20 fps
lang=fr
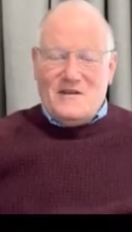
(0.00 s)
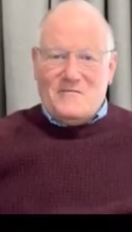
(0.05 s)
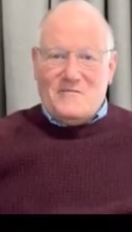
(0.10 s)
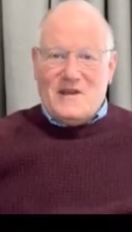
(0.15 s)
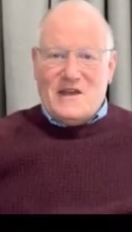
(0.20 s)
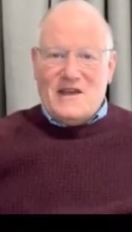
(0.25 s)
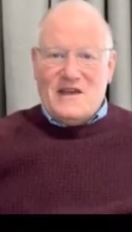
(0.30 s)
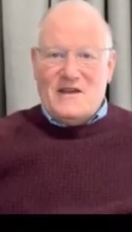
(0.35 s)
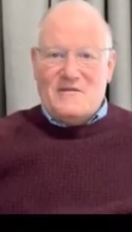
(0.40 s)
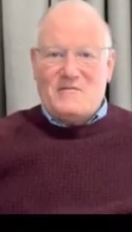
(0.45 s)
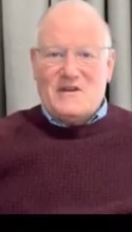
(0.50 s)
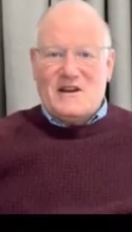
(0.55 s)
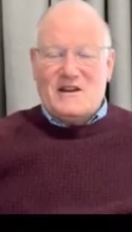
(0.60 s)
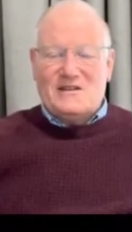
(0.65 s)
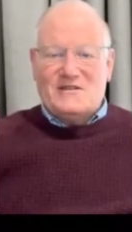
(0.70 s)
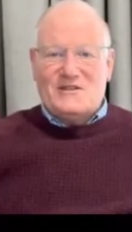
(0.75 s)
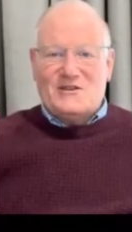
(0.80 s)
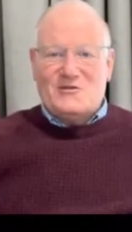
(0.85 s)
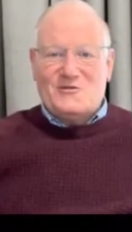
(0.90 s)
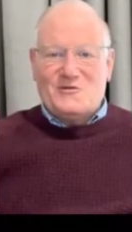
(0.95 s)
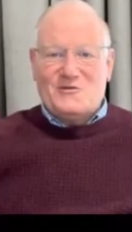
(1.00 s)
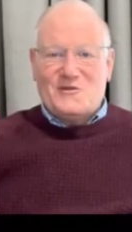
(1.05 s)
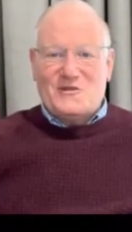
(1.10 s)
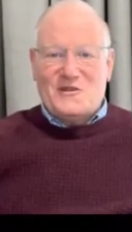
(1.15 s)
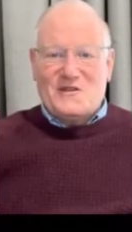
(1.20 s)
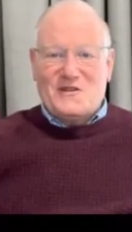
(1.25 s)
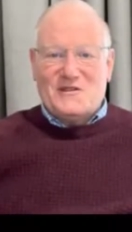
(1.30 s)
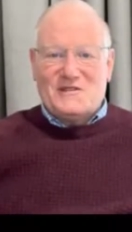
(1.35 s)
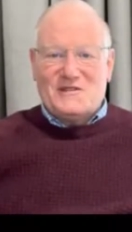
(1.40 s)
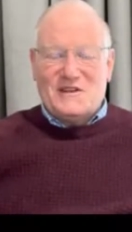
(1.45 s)
Mais bien
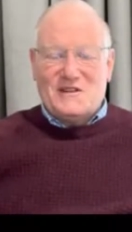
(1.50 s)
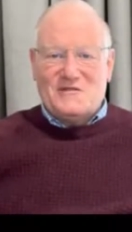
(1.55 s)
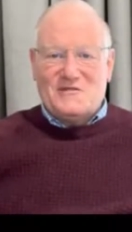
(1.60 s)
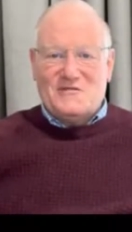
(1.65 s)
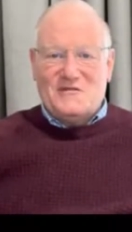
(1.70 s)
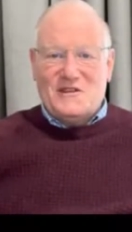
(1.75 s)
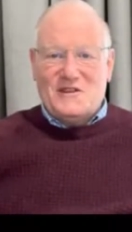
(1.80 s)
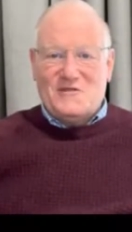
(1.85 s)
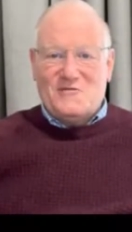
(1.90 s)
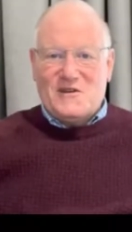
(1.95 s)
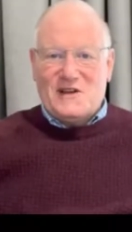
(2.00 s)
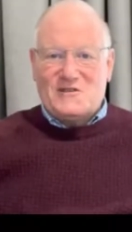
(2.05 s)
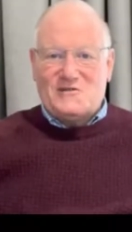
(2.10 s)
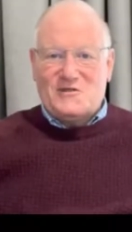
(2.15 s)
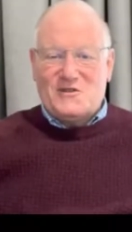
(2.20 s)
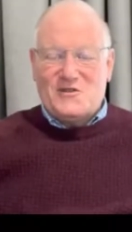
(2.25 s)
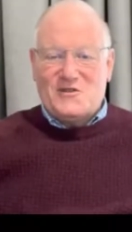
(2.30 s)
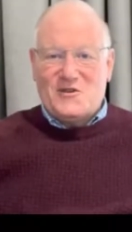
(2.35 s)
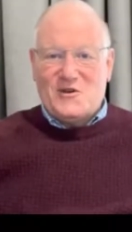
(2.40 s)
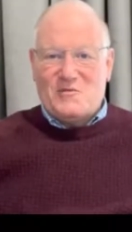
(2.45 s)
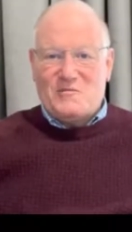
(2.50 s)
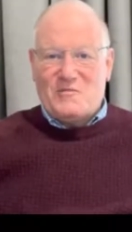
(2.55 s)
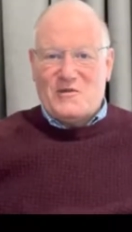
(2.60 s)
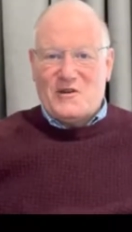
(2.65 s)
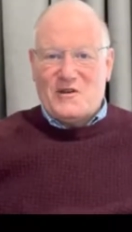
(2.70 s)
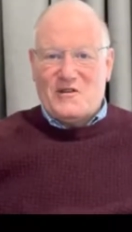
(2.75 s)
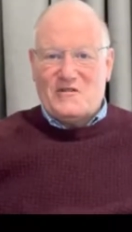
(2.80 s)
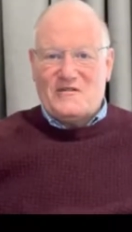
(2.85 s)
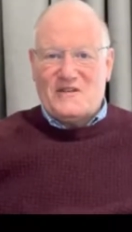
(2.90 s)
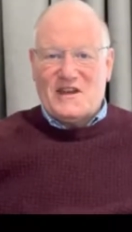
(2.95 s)
entendu que cette vidéo, à ceux qui ont
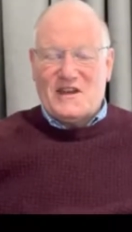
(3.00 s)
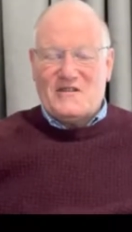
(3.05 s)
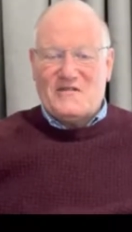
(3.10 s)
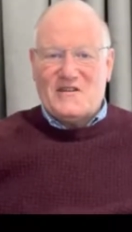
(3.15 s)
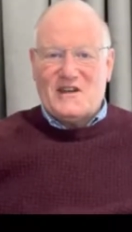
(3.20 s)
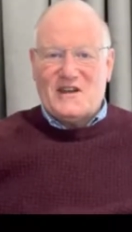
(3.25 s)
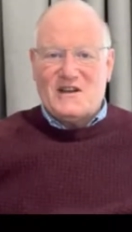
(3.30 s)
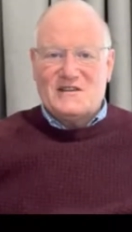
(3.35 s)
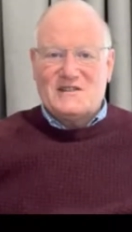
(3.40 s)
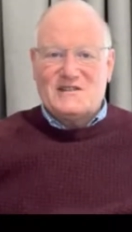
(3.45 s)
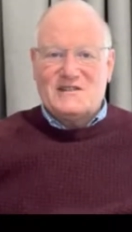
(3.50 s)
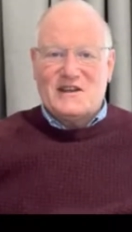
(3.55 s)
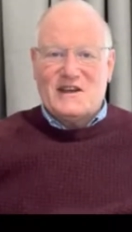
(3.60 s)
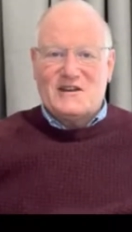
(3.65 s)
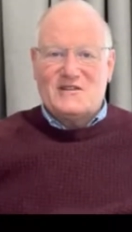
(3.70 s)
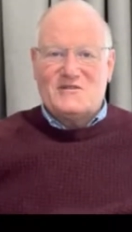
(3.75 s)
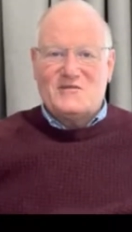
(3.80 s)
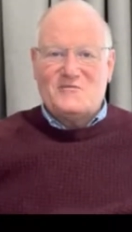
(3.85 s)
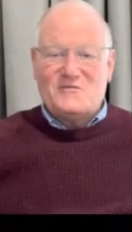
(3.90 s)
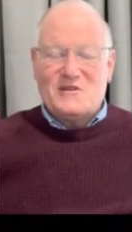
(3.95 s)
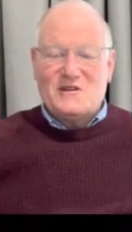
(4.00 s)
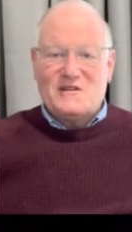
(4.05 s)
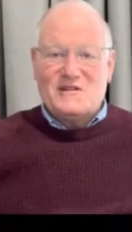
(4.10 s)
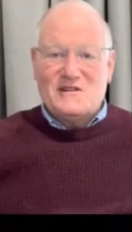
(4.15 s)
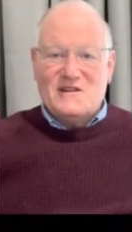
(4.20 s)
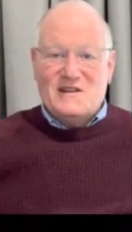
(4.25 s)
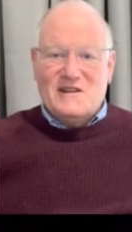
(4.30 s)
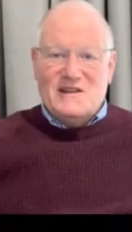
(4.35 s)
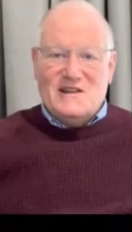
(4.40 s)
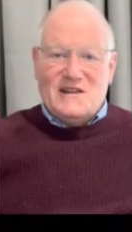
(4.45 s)
peur, fait référence directement